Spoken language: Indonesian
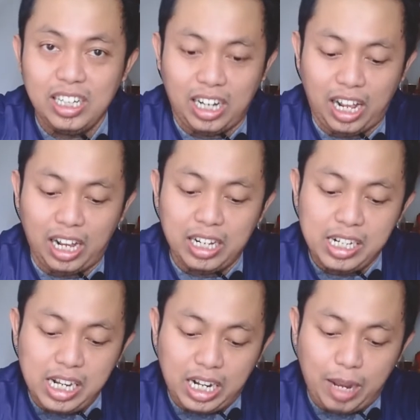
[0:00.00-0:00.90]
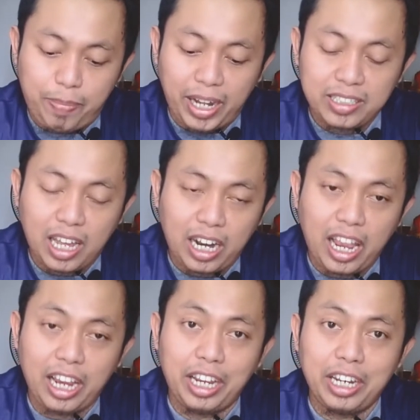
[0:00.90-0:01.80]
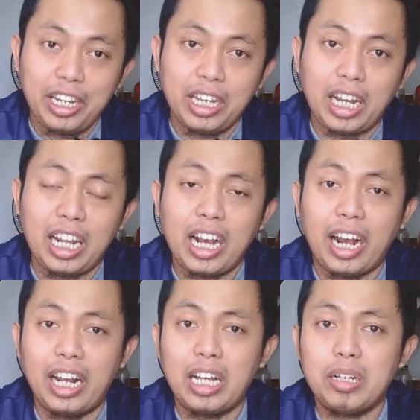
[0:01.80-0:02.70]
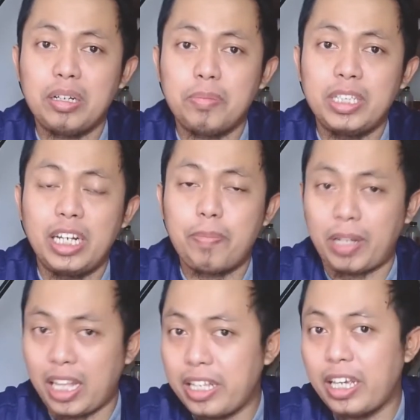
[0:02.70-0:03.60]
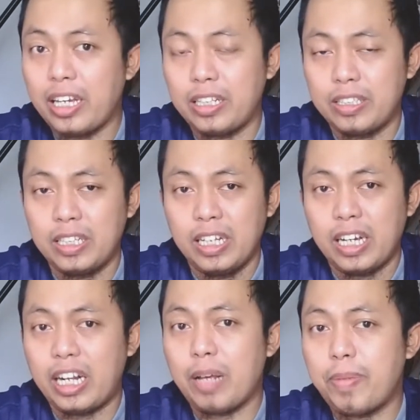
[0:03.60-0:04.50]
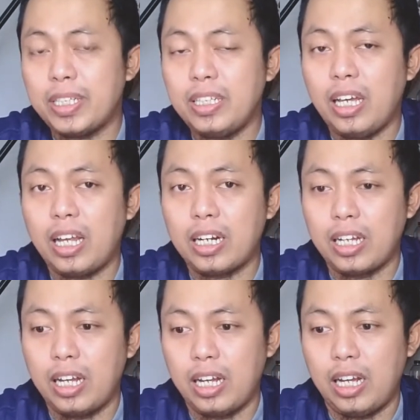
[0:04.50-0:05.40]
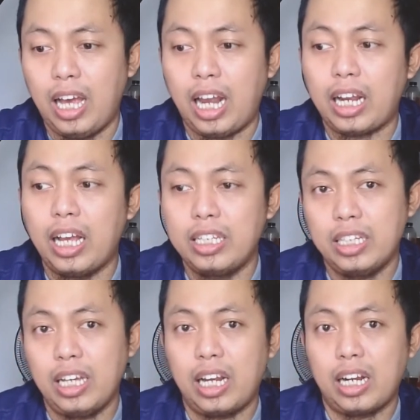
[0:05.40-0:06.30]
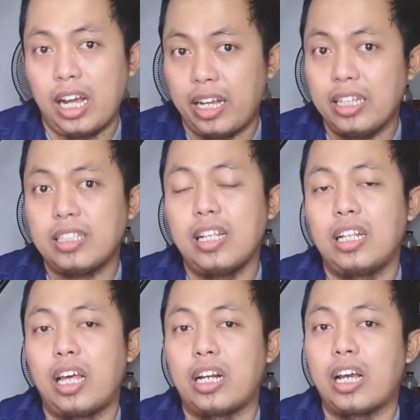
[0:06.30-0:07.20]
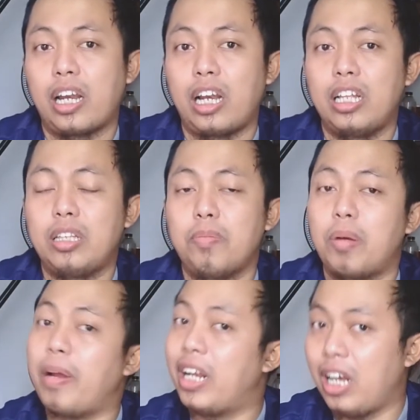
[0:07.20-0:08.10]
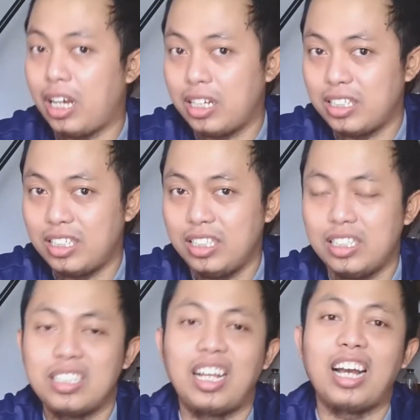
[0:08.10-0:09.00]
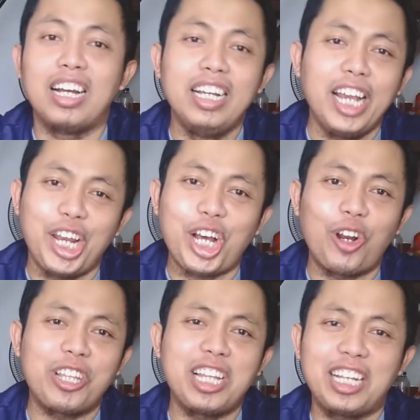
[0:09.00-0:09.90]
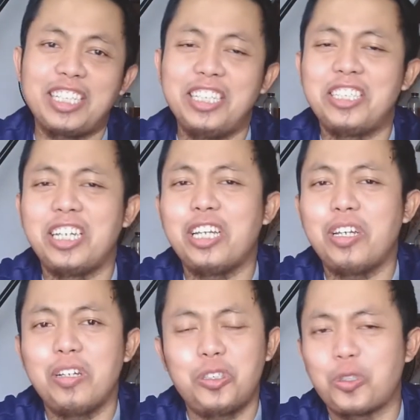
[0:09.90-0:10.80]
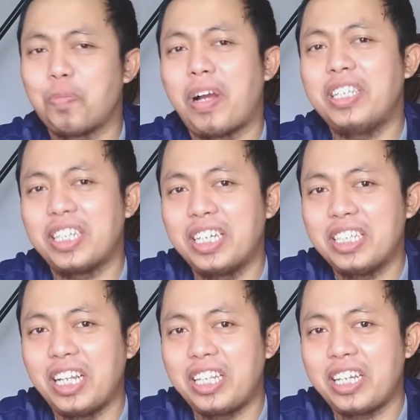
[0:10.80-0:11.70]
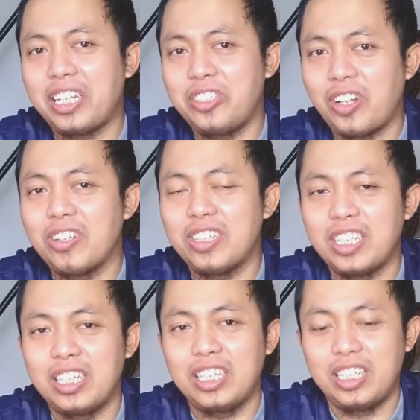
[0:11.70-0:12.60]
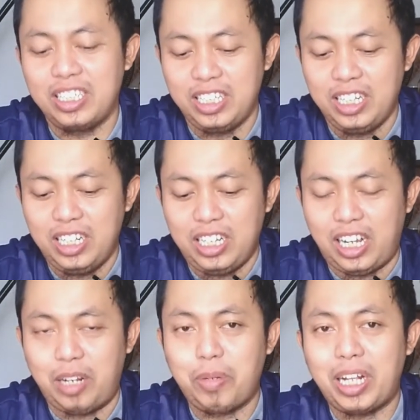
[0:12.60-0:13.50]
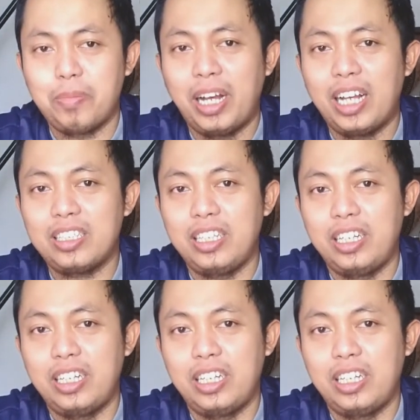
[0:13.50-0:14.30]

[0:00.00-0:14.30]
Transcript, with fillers: Nah KPR Syariah ini kadang-kadang menjadi pertanyaan kenapa sih harga harganya harga cash dan harga kredit berbeda? Nah, ini kalau dijelasin di sini cukup panjang ya. Nanti kita insya Allah uh, Ana bakal bahas di